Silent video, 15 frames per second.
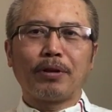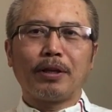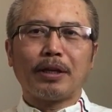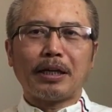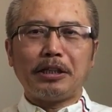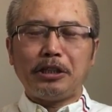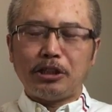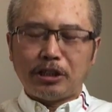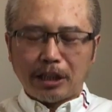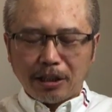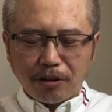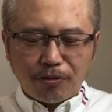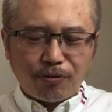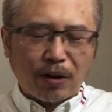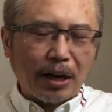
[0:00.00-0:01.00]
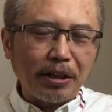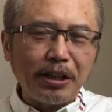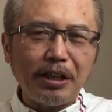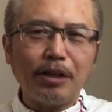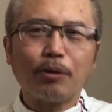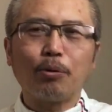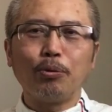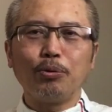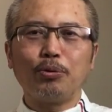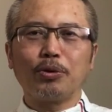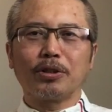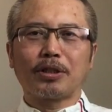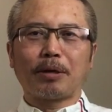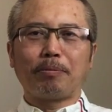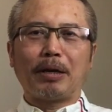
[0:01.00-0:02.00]
那以前的防疫工
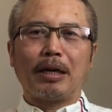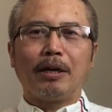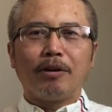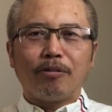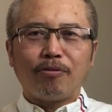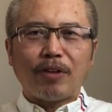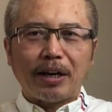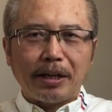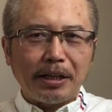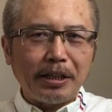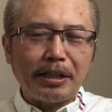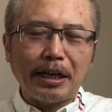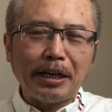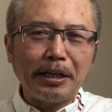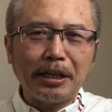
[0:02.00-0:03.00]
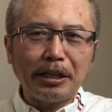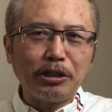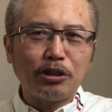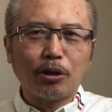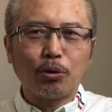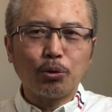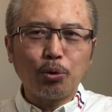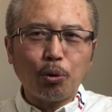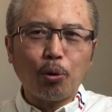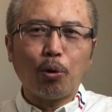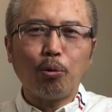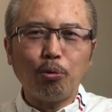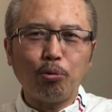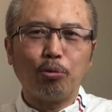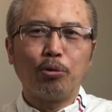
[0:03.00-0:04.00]
作上面犯了一点点小错
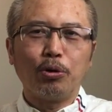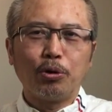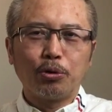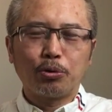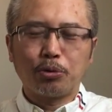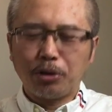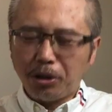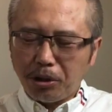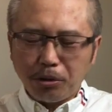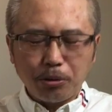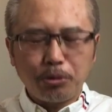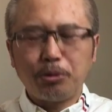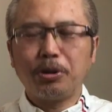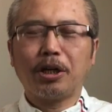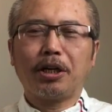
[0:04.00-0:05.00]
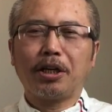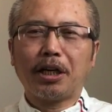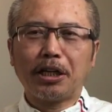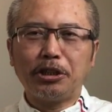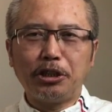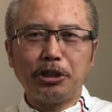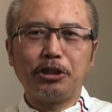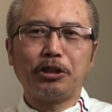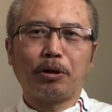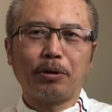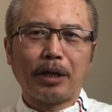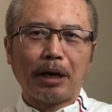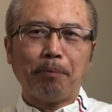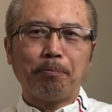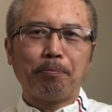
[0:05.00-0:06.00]
误，谁又去和他计较
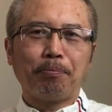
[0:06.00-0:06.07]
呢？